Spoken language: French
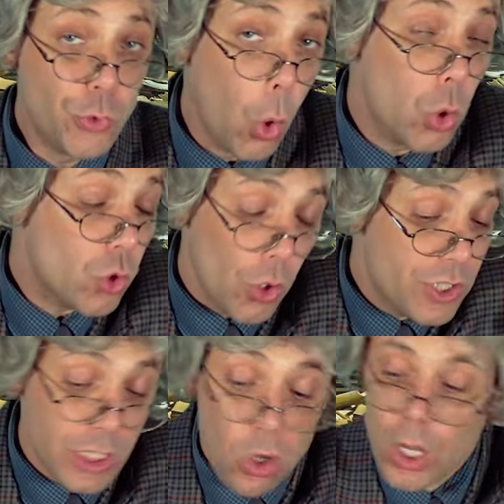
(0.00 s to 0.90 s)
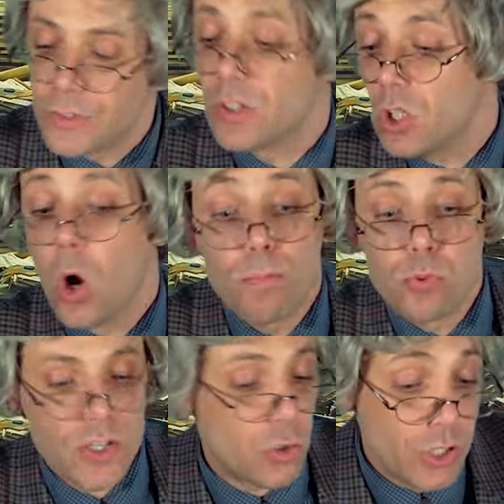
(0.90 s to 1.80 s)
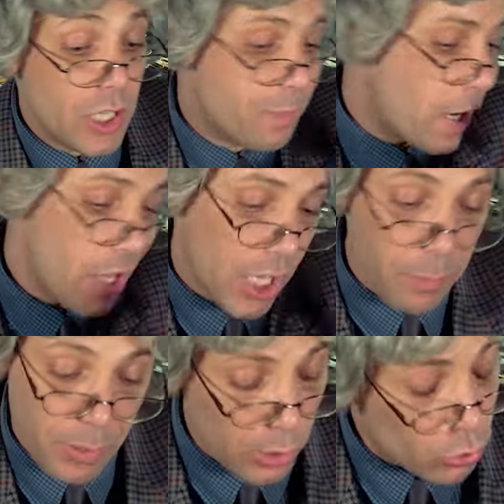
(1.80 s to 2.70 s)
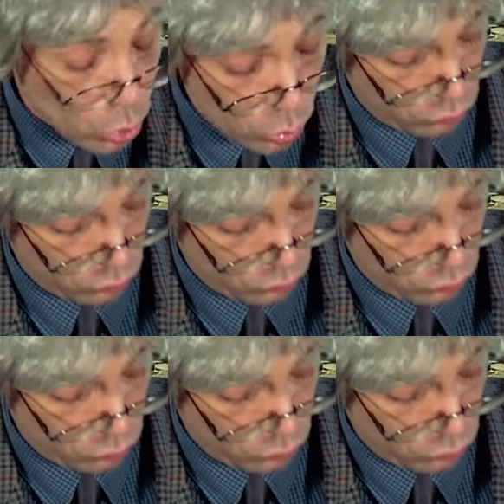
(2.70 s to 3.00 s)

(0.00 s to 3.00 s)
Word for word: D'autres qu'il aurait été empoisonné par Herbert II.